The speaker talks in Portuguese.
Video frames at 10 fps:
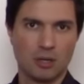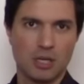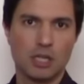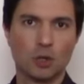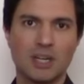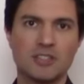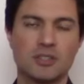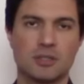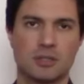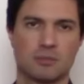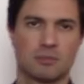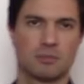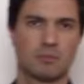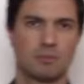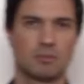Ignorantes,
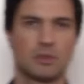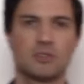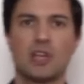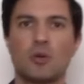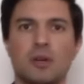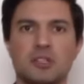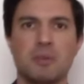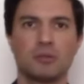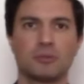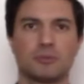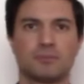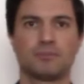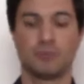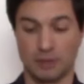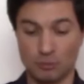sem conhecimento,
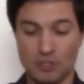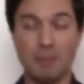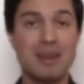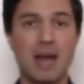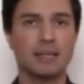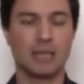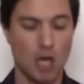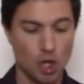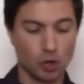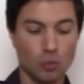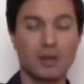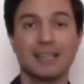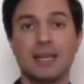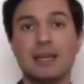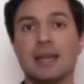não sabem nada, nunca
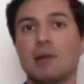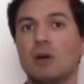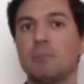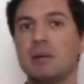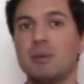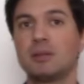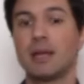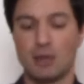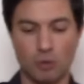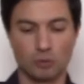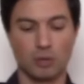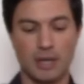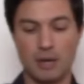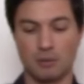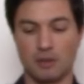nem leram a Bíblia inteira e quando
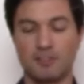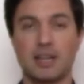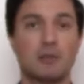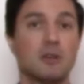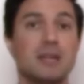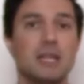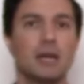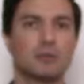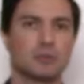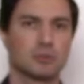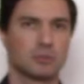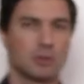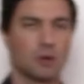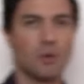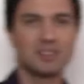leram, viraram arminianos,
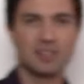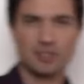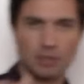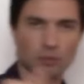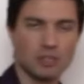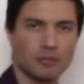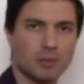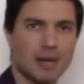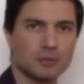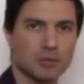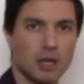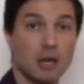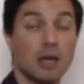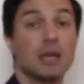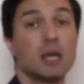com exceção dos reformados.
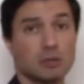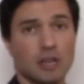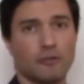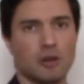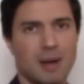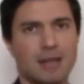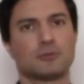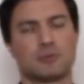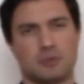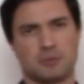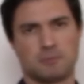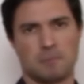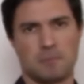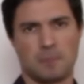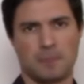E os reformados
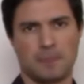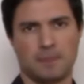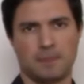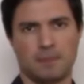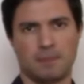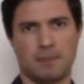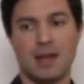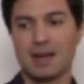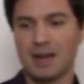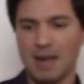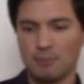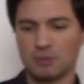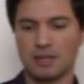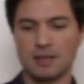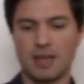acabam
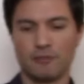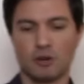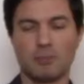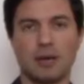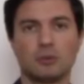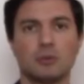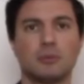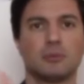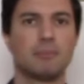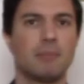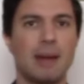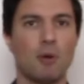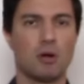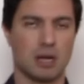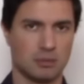que reformando meia
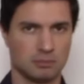boca,